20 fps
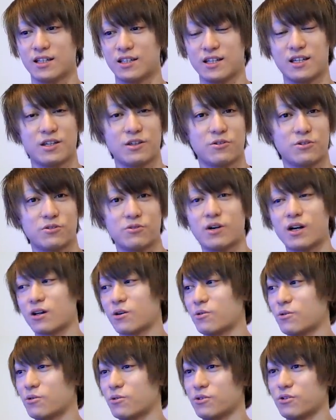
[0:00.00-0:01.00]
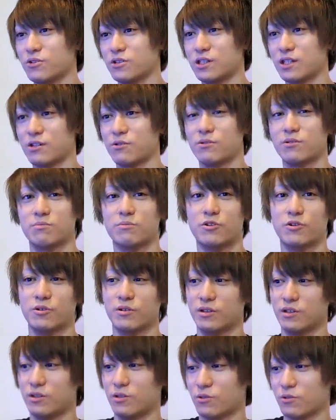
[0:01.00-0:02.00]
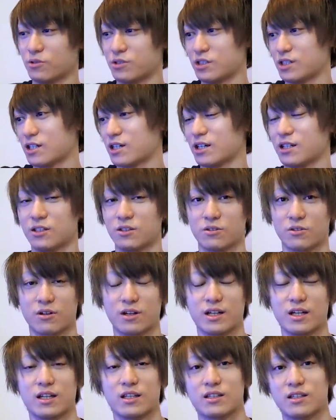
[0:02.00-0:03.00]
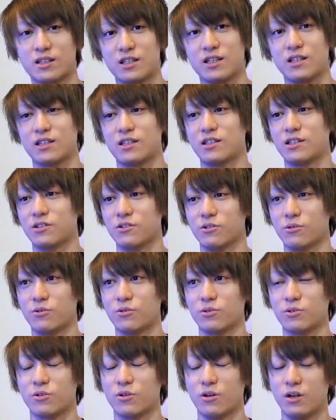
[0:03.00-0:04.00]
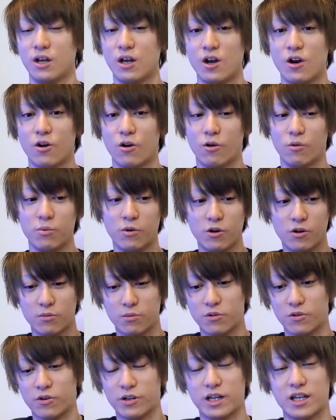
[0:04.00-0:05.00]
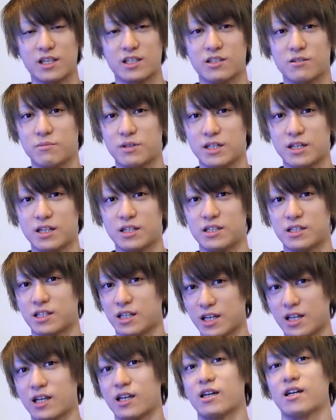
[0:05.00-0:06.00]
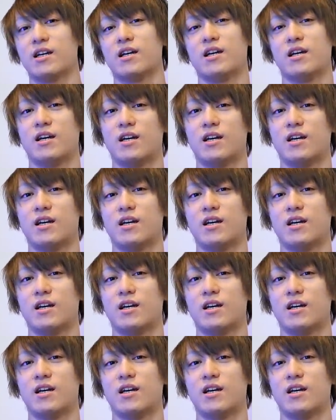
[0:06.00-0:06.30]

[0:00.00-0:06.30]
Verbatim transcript: で、夜は交流戦をもうろくじかんとかやってっていう、ほんとほぼほぼ休みなしで、